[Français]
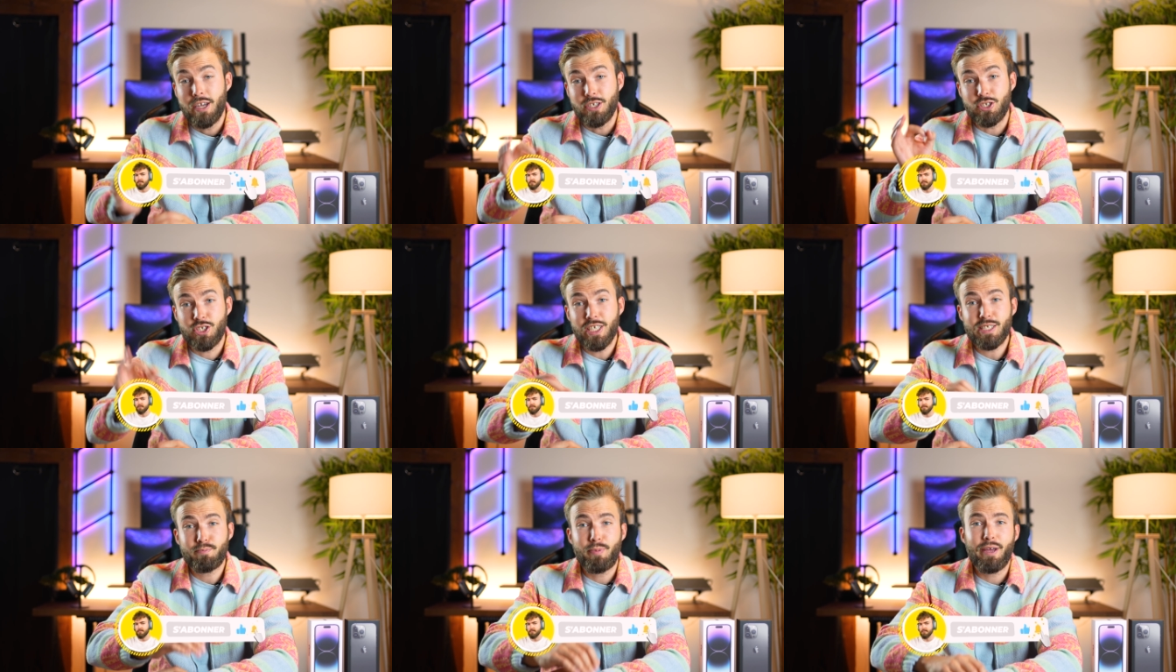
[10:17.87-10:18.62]

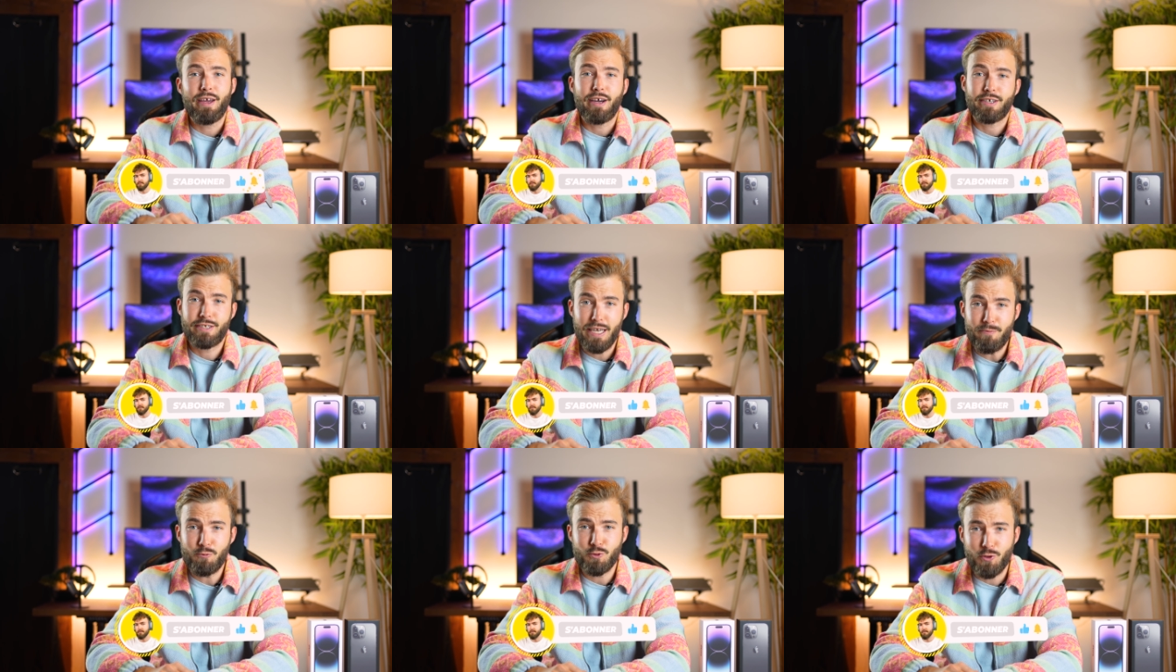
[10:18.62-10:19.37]
J'espère
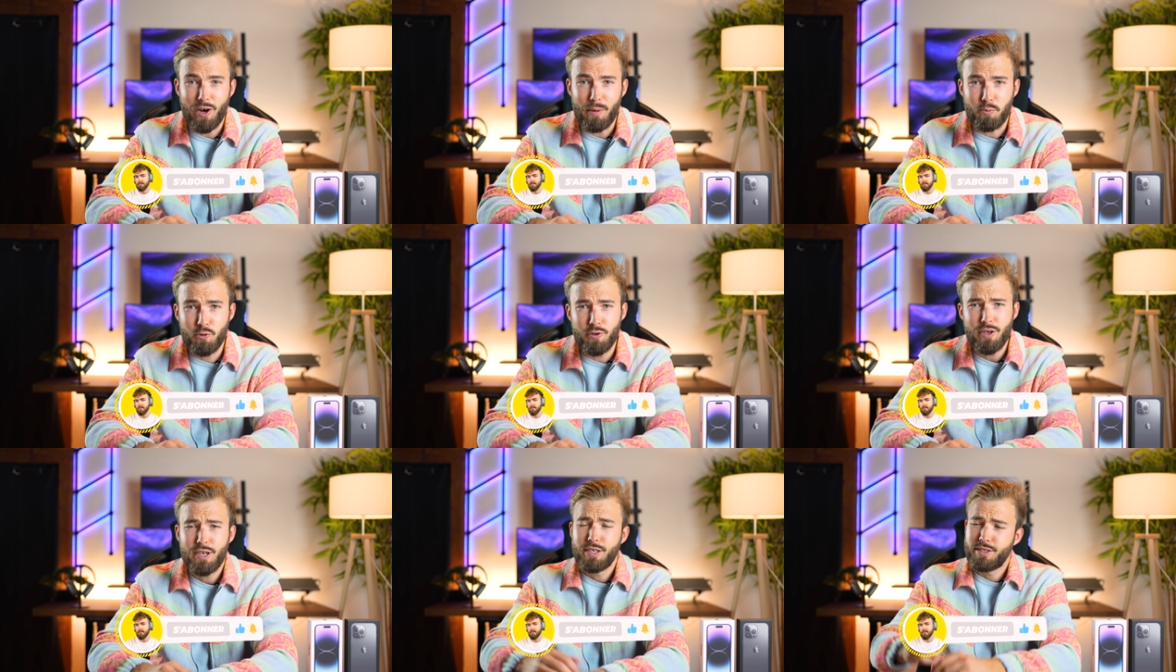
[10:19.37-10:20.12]
qu'elle vous aura
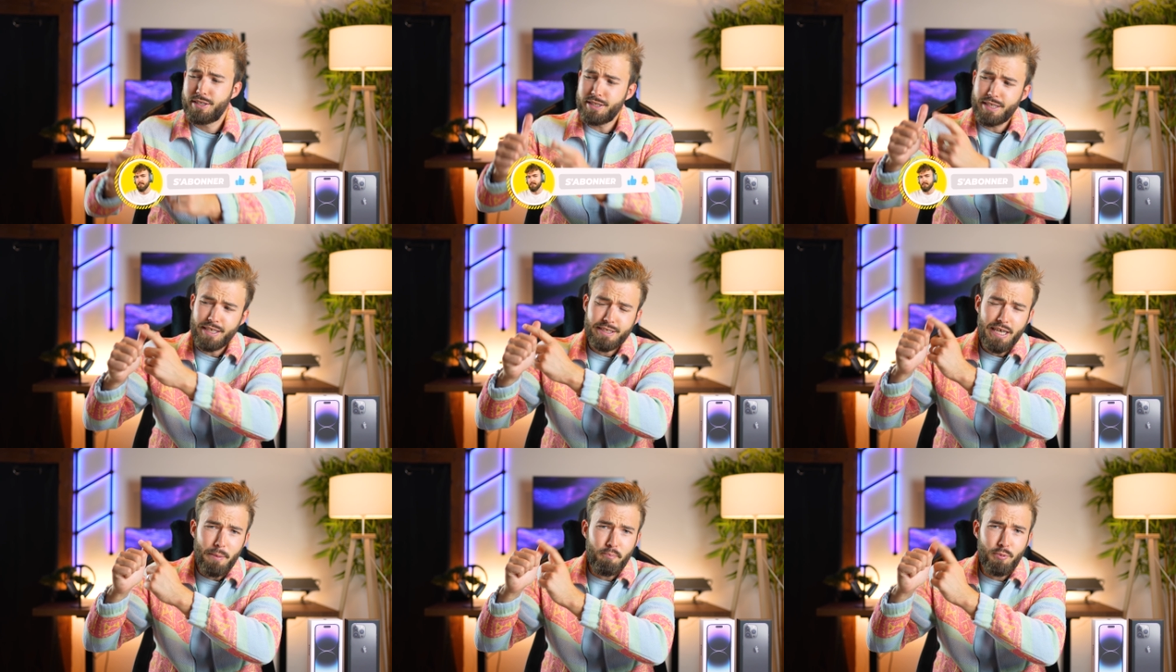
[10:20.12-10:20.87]
plu. Si c'est le
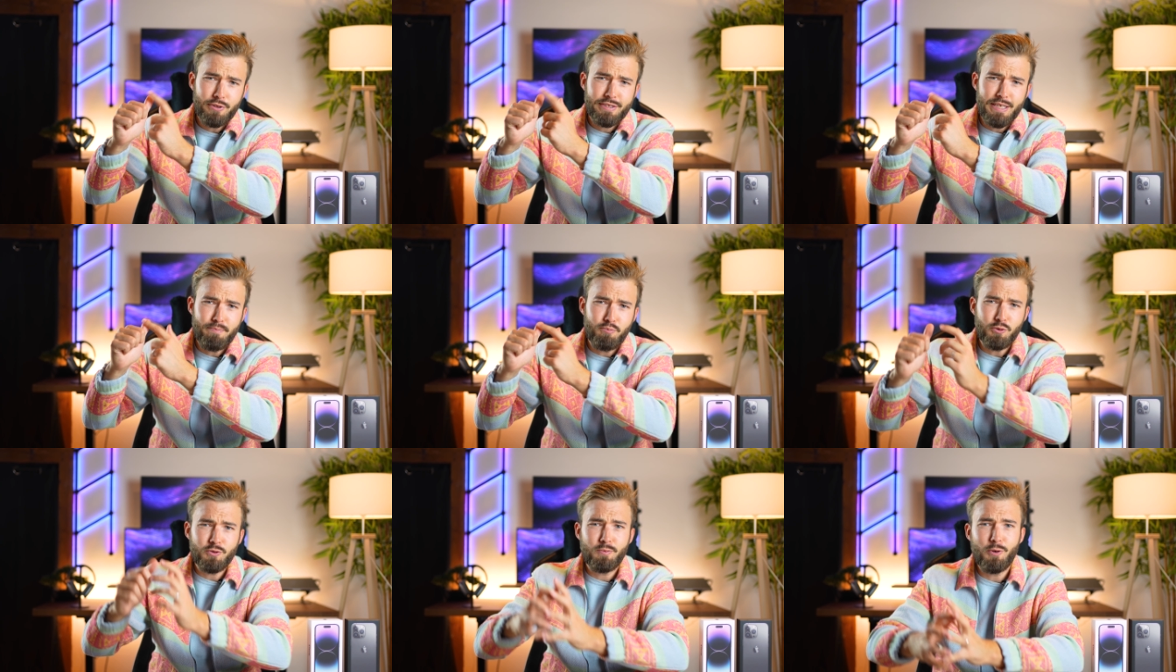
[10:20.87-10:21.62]
cas, petit
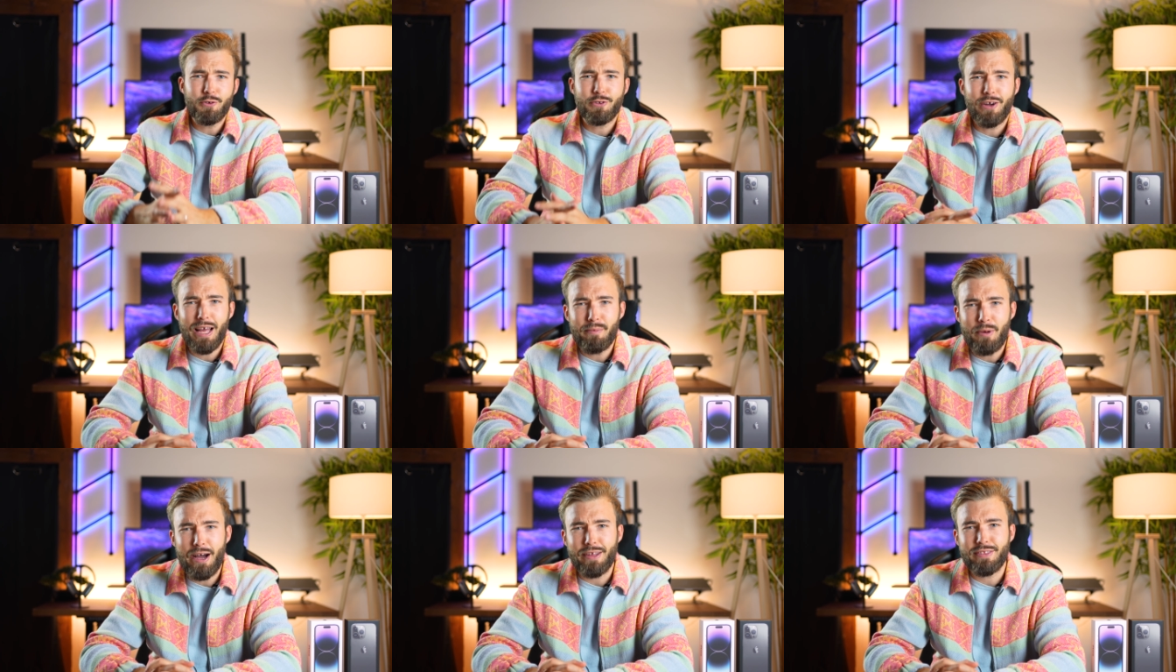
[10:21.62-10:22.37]
pouce bleu dans la
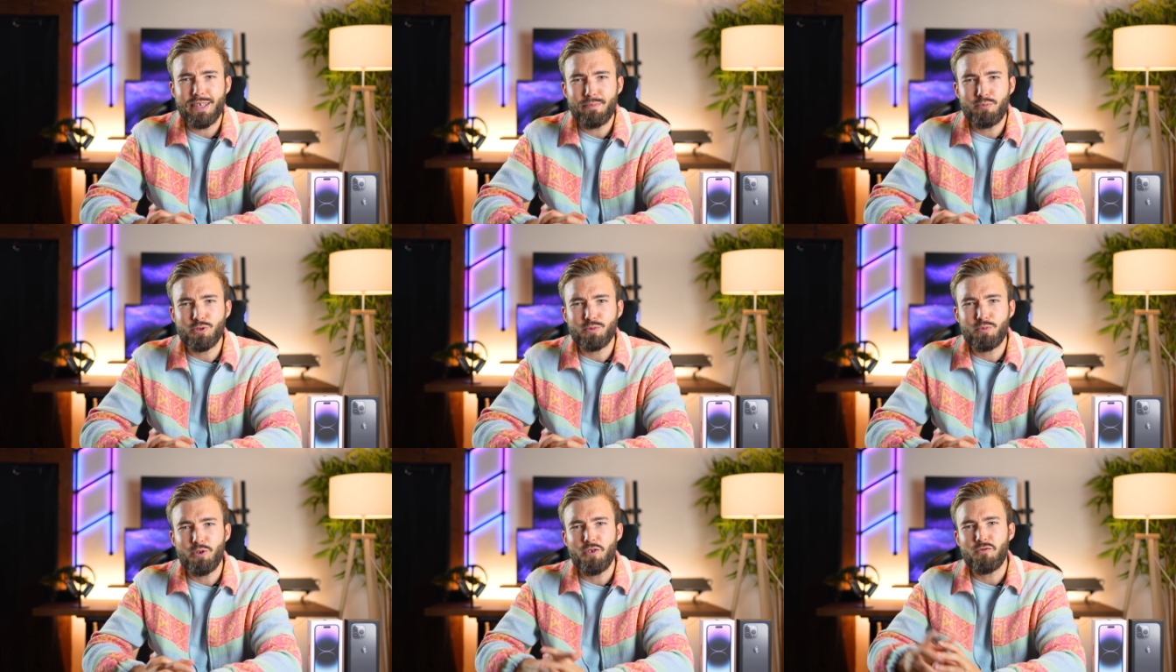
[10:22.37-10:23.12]
barre des pouces
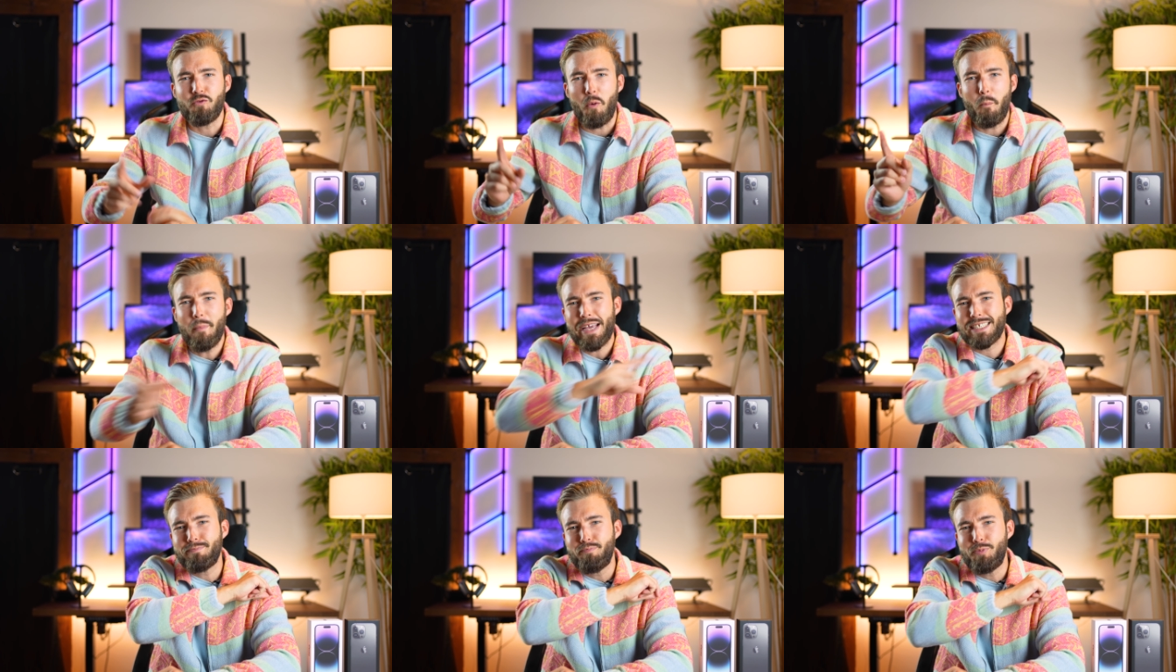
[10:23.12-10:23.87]
bleus, vous
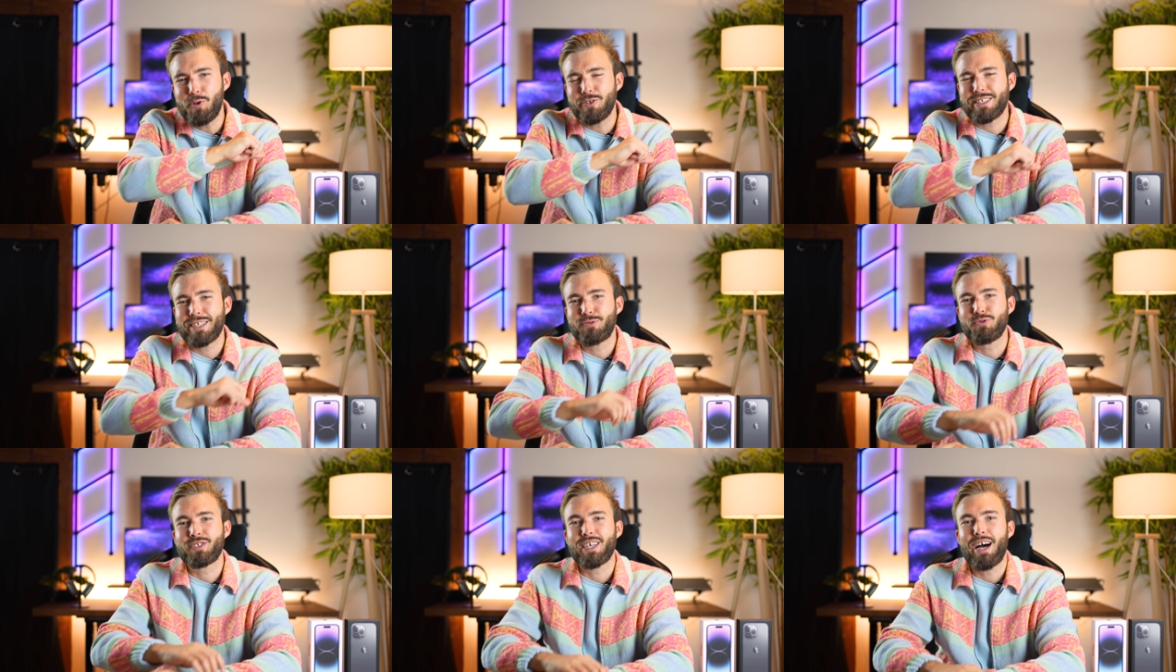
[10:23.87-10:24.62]
m'explosez
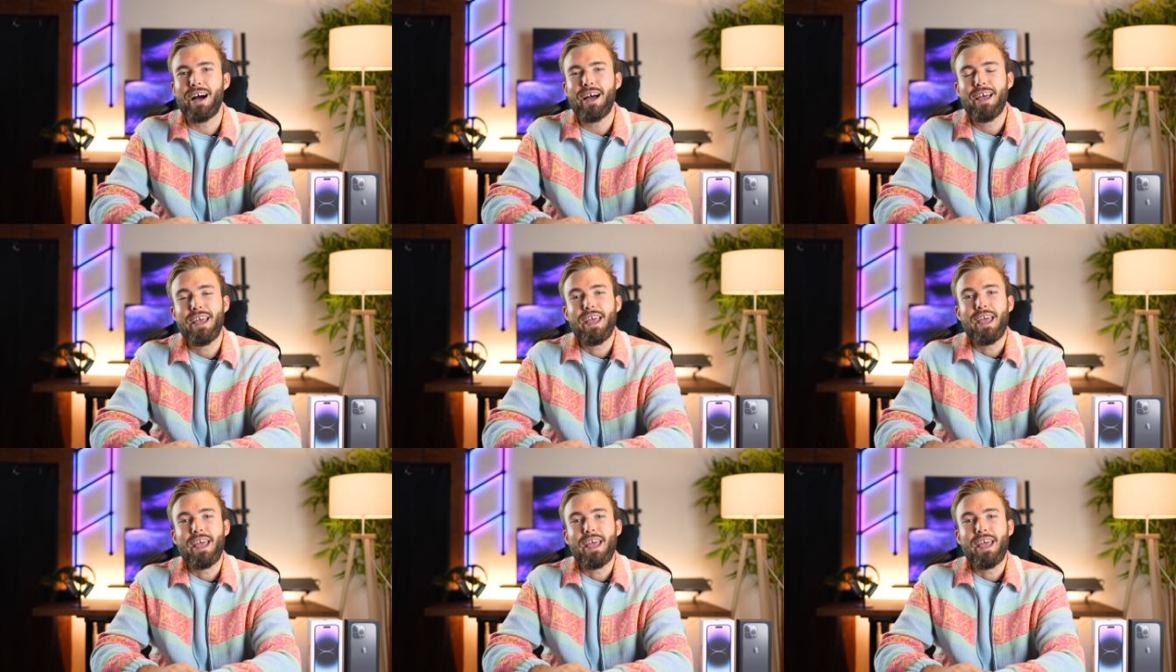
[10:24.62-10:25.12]
tout ça.